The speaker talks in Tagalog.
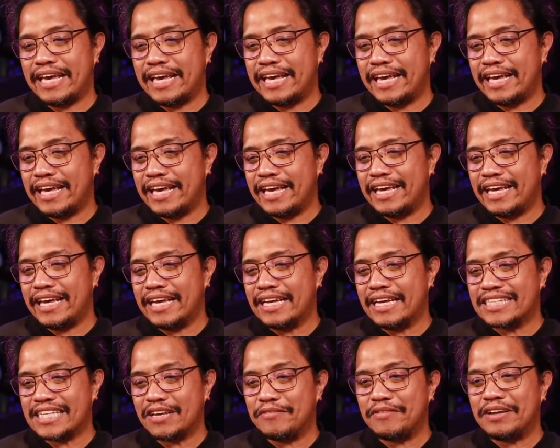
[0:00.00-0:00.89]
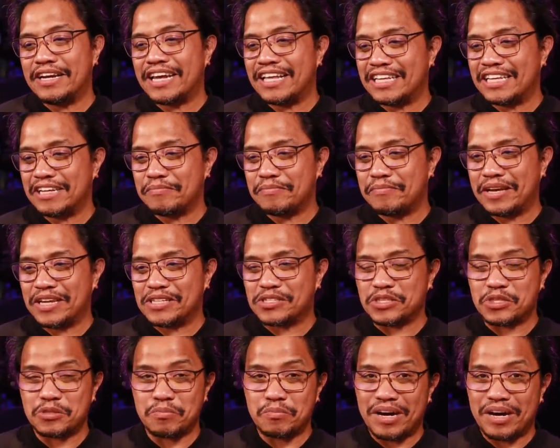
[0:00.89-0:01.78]
eh, 700
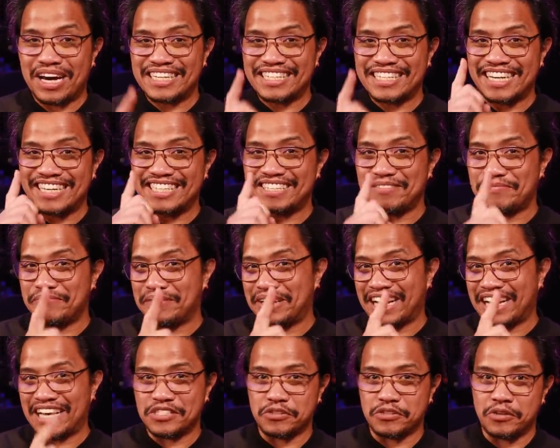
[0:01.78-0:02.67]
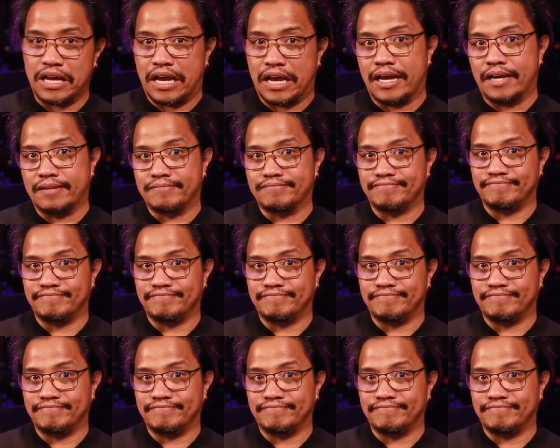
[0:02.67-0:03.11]
pesos pa sa isang piraso lang.